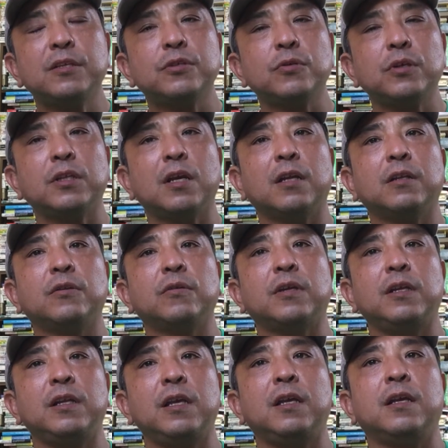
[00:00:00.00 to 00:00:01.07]
そういった
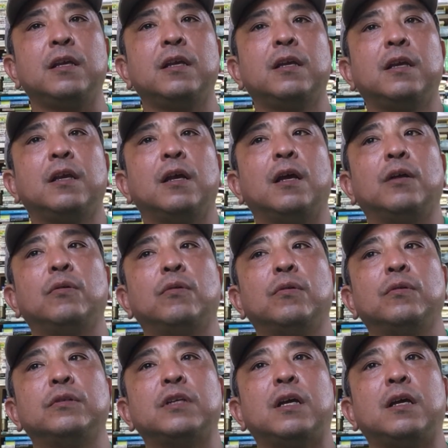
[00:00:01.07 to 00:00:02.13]
時にあ
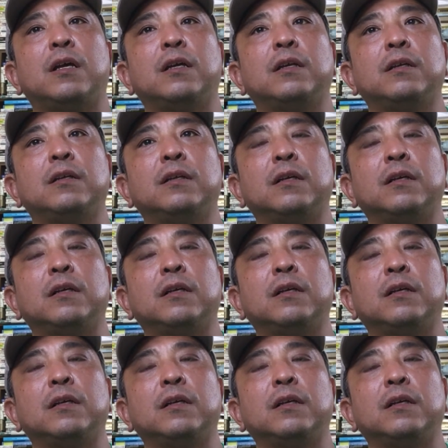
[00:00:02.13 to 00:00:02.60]
のじゃあ